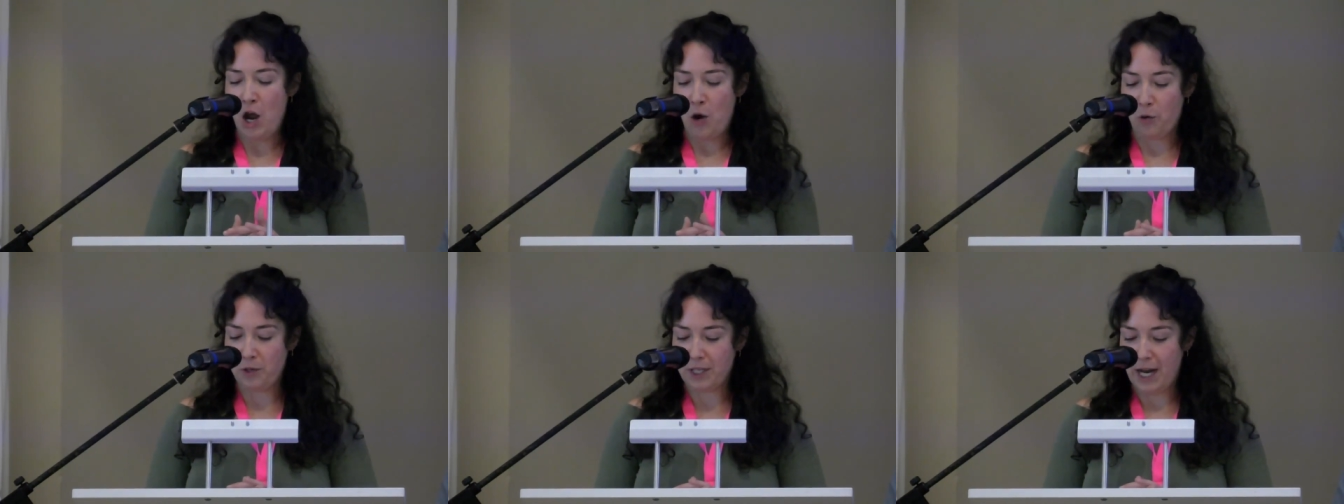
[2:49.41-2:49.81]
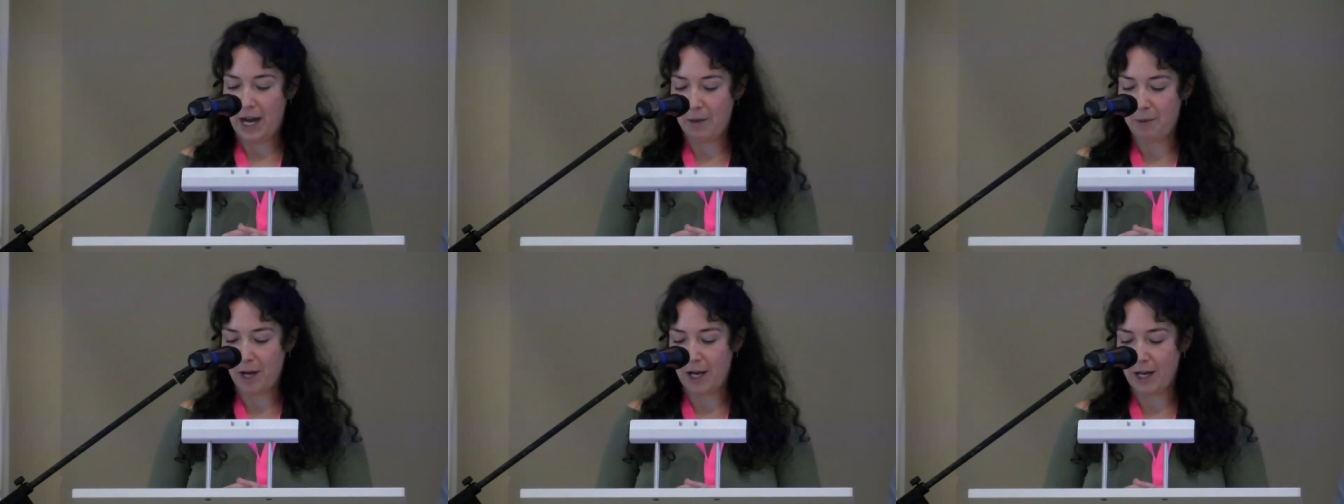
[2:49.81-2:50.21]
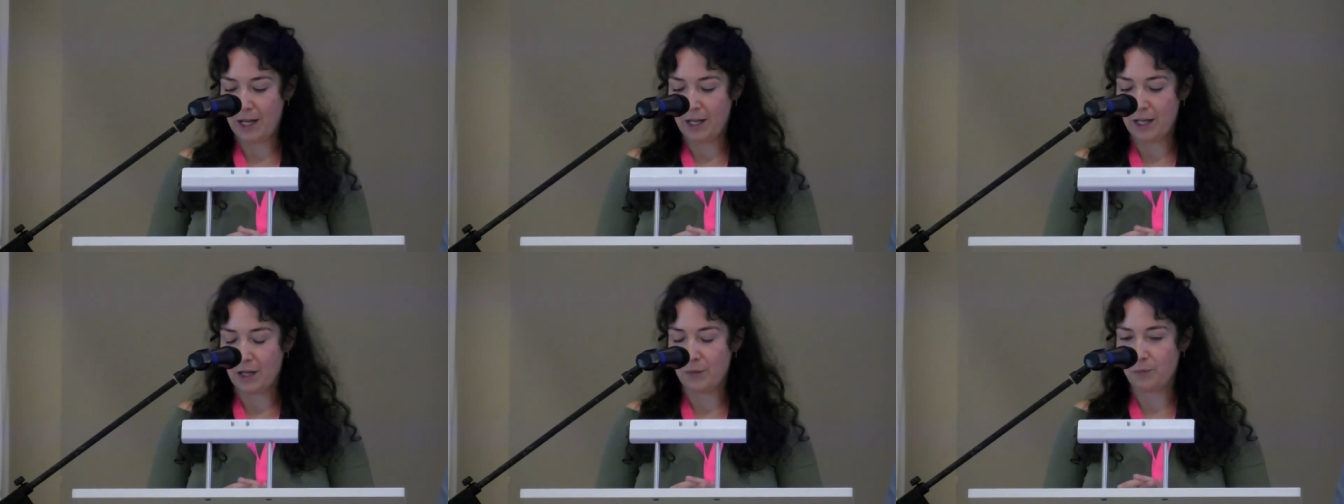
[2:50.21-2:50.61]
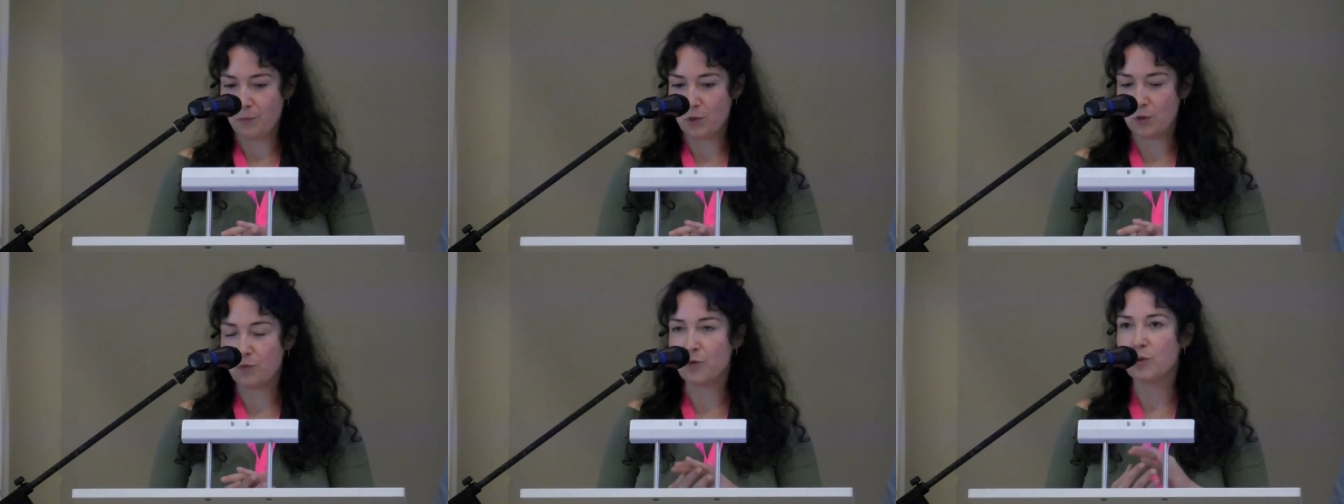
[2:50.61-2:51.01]
und dabei ähm,
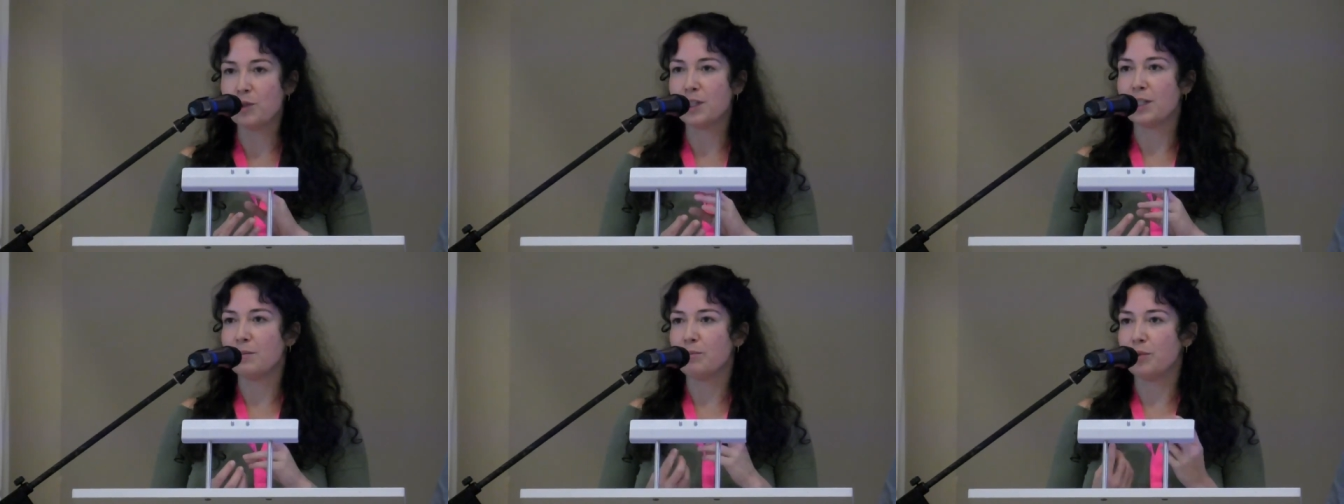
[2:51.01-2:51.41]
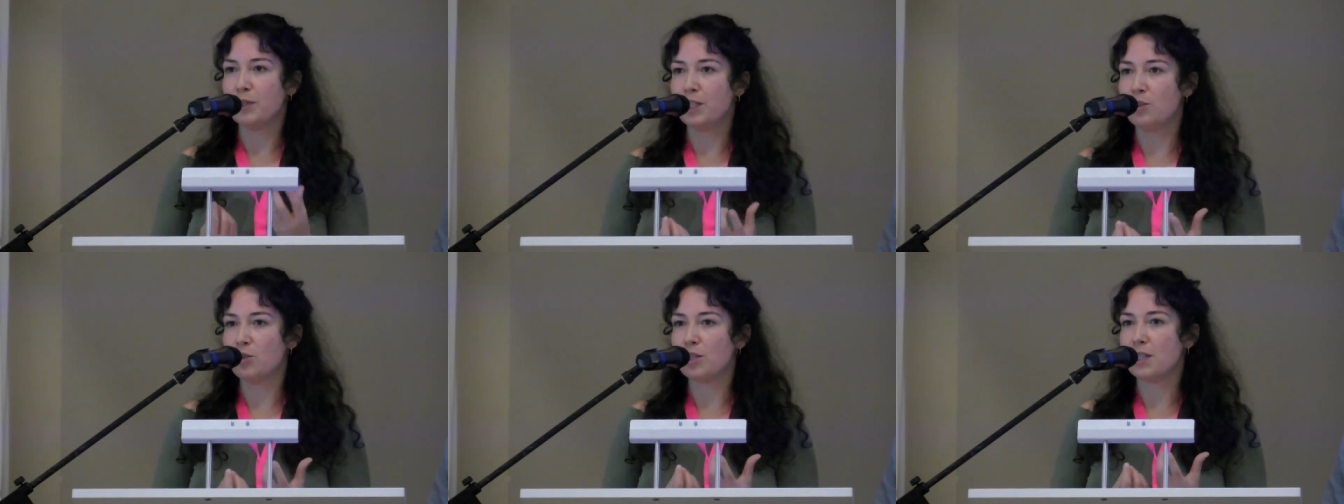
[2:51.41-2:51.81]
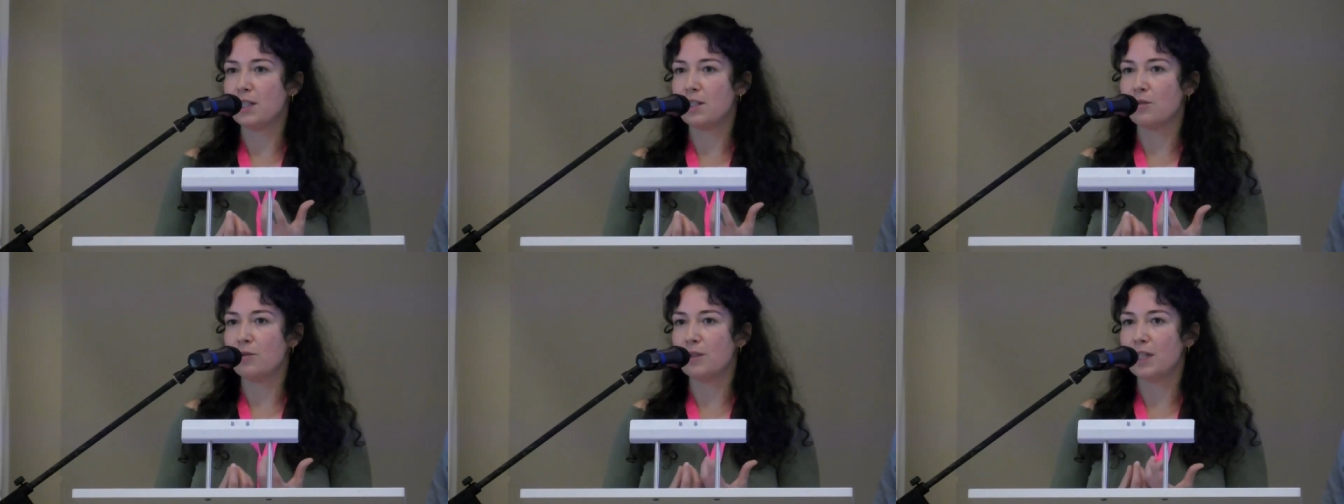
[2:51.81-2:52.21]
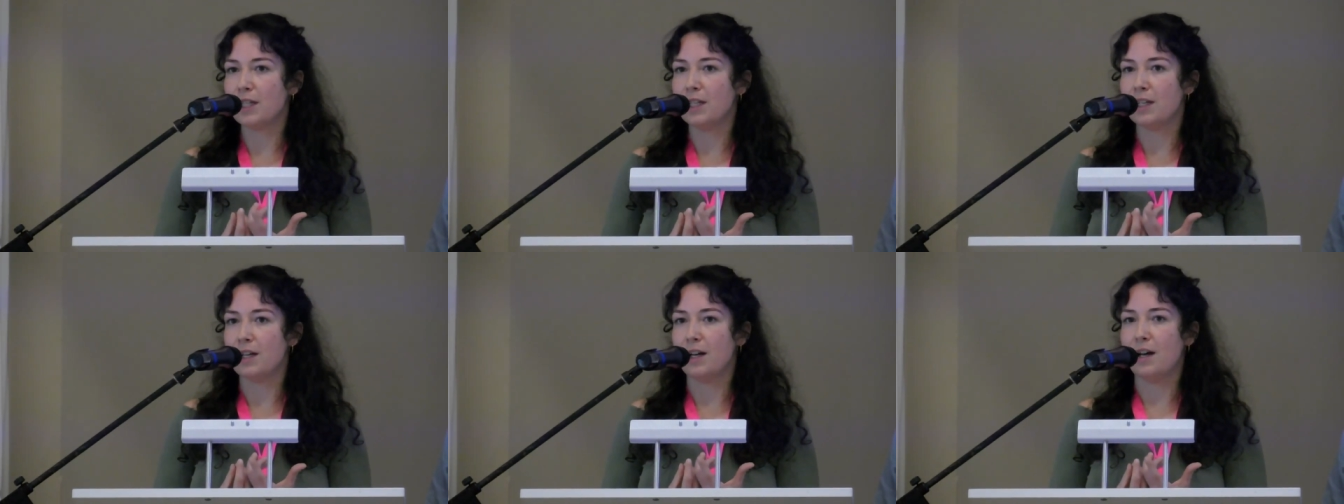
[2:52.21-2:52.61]
sowohl eine politische
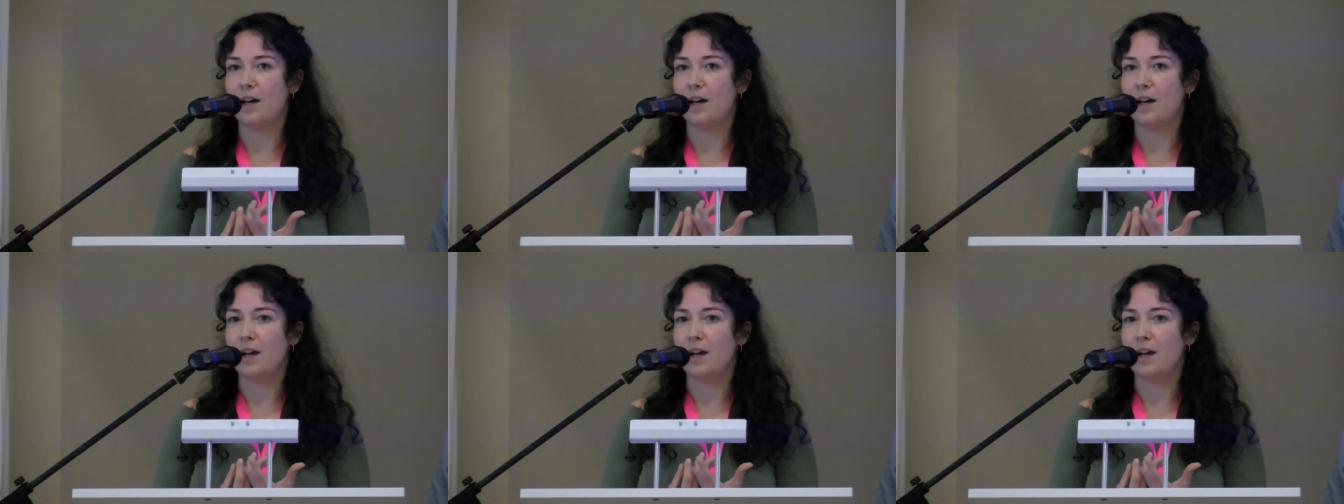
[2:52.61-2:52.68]
Ideologie